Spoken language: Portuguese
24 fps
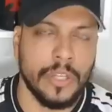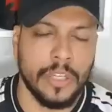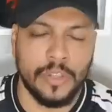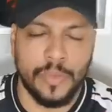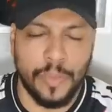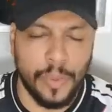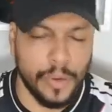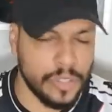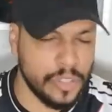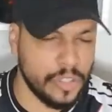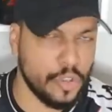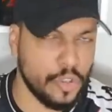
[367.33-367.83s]
é uma
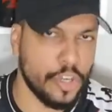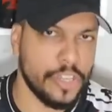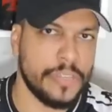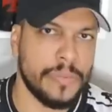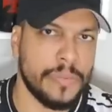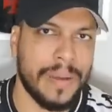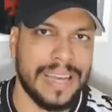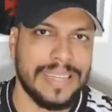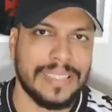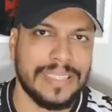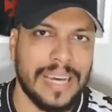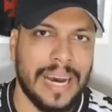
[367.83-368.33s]
das
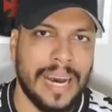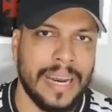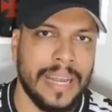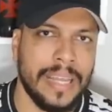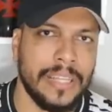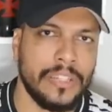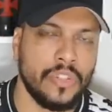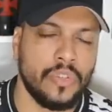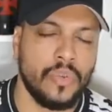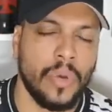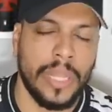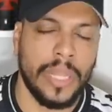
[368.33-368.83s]
posições mais
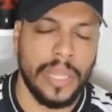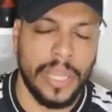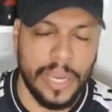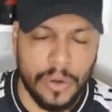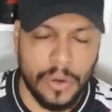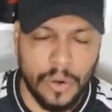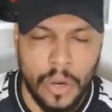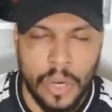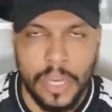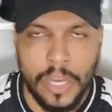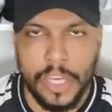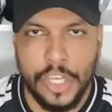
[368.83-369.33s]
carentes do
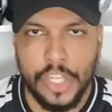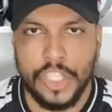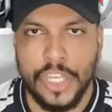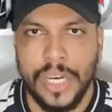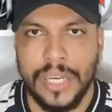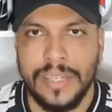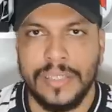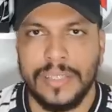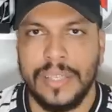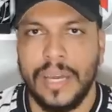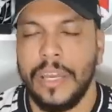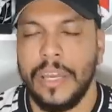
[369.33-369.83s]
elenco e
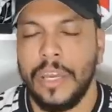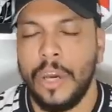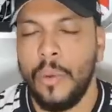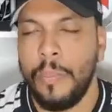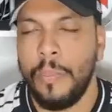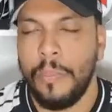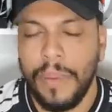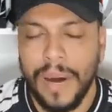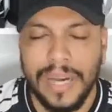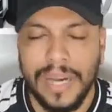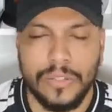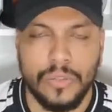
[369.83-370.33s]
já está aí a
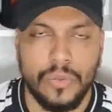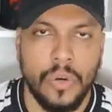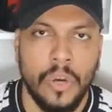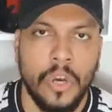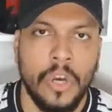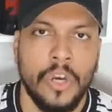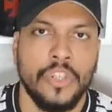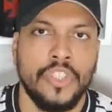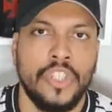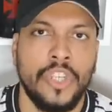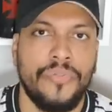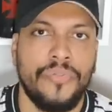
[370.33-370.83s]
um
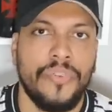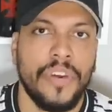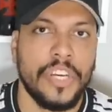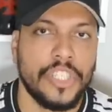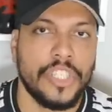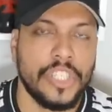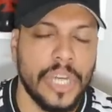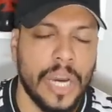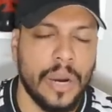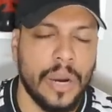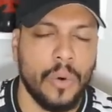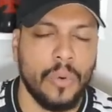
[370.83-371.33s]
passo de
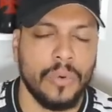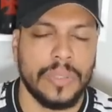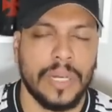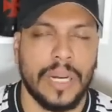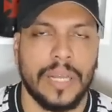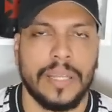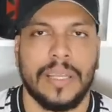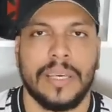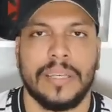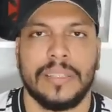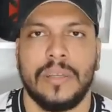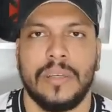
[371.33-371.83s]
fechar a
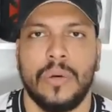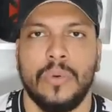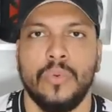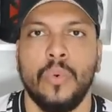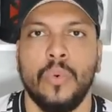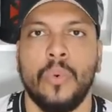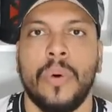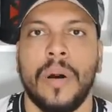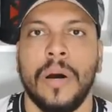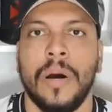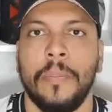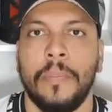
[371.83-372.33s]
contratação
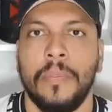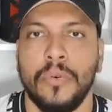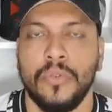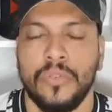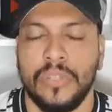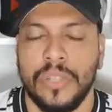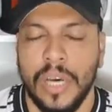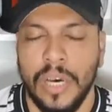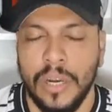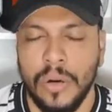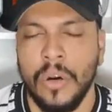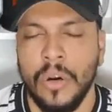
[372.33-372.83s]
do
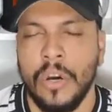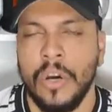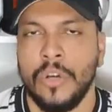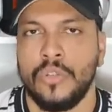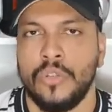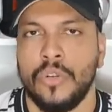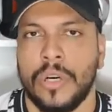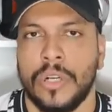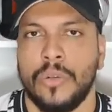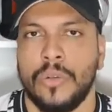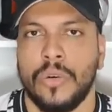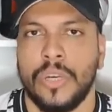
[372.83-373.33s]
Campuzano,
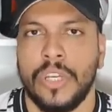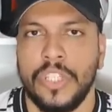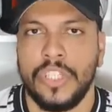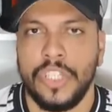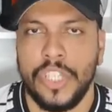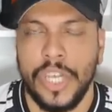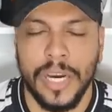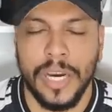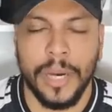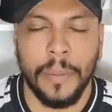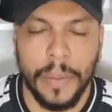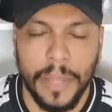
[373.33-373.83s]
jogador que
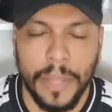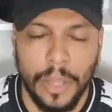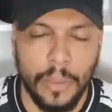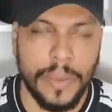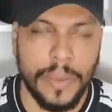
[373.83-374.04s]
chega